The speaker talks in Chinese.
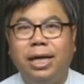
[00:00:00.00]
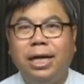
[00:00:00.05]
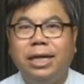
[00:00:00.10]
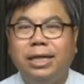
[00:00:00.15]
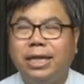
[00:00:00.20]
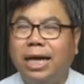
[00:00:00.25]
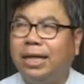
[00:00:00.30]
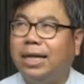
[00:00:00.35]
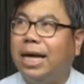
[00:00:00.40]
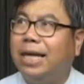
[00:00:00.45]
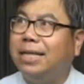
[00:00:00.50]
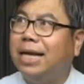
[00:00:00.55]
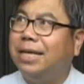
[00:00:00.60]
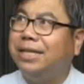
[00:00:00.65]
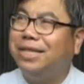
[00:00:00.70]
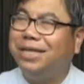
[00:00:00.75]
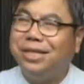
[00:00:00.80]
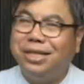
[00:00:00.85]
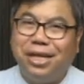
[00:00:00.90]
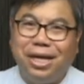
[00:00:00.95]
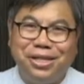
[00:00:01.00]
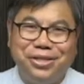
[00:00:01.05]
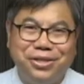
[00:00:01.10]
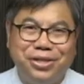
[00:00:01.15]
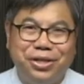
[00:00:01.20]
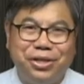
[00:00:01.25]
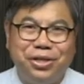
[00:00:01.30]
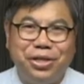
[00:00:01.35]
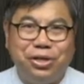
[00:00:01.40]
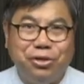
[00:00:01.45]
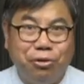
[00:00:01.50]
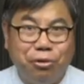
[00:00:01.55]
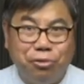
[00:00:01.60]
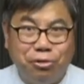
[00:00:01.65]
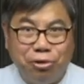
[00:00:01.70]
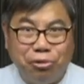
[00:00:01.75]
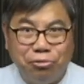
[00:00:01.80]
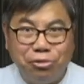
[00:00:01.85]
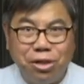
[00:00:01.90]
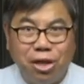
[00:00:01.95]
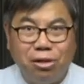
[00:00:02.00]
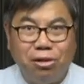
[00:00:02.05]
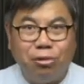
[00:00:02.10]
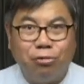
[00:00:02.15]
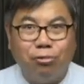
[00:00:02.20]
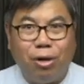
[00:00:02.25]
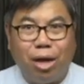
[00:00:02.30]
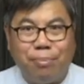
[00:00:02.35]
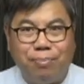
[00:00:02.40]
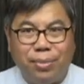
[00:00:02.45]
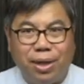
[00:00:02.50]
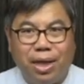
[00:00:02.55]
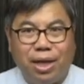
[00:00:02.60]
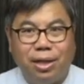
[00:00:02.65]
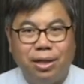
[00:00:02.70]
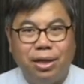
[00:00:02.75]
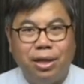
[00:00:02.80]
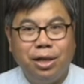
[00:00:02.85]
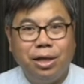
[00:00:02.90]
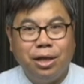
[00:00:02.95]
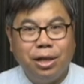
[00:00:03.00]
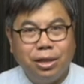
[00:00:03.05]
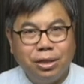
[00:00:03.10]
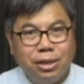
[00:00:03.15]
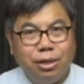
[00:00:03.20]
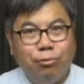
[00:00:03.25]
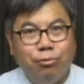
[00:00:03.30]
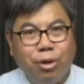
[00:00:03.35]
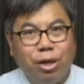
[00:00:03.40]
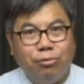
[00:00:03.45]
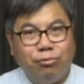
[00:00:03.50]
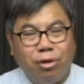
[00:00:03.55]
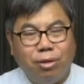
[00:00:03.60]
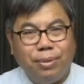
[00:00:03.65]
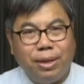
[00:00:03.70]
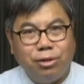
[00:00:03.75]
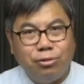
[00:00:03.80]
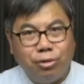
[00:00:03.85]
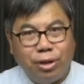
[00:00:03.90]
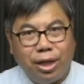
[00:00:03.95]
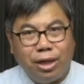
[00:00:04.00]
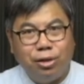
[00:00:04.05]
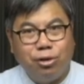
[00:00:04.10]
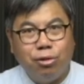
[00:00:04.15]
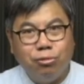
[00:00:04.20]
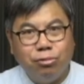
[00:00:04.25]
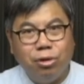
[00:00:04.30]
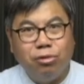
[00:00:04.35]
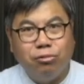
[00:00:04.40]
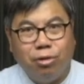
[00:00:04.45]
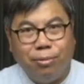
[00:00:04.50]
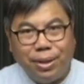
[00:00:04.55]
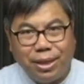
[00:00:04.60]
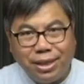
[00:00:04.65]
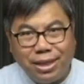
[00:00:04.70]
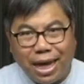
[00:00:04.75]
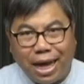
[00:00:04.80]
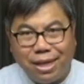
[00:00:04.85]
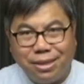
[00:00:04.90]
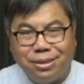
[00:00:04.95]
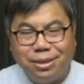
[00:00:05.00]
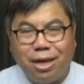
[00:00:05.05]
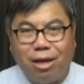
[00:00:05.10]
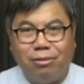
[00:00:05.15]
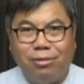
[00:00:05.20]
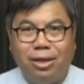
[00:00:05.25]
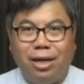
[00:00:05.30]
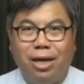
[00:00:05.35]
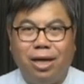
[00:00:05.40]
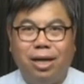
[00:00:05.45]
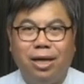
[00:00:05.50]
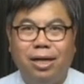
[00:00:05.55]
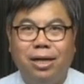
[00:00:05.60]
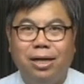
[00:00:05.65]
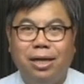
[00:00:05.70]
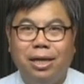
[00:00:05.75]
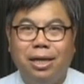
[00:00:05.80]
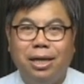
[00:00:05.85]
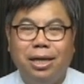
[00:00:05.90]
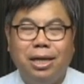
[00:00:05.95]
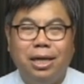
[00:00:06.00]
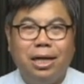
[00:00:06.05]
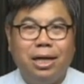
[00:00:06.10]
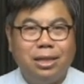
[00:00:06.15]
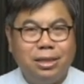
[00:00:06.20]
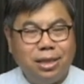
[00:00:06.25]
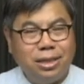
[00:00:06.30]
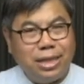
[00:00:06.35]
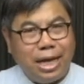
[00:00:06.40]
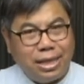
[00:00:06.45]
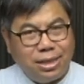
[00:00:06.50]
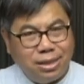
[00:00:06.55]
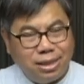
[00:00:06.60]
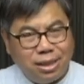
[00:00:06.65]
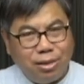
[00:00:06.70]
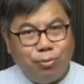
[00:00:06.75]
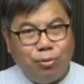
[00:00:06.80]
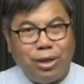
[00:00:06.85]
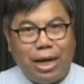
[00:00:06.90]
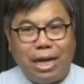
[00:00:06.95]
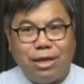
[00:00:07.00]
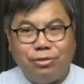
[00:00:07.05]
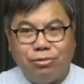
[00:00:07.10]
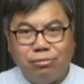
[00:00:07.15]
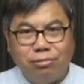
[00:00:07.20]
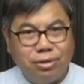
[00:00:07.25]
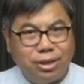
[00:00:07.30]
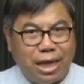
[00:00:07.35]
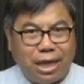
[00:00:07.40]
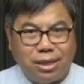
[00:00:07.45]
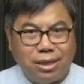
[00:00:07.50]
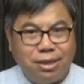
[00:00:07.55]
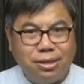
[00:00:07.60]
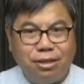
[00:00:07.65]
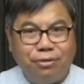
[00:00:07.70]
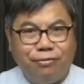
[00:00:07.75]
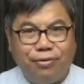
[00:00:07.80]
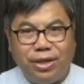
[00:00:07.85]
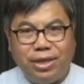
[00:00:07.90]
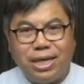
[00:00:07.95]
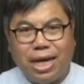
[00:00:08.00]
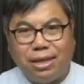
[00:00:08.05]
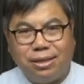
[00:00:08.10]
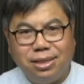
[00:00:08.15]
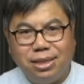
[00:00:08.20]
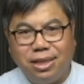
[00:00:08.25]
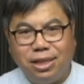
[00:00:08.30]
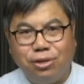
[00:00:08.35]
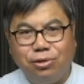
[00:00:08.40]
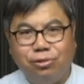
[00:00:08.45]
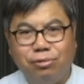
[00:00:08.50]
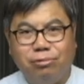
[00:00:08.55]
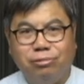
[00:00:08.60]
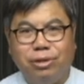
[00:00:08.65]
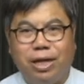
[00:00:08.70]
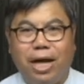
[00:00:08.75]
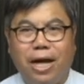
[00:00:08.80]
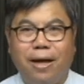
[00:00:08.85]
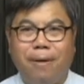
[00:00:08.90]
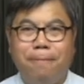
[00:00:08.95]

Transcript: 将来在新天新地有荣耀的冠冕，是为我们存留、为我们带上的。这在希伯来书讲的是非常清楚的。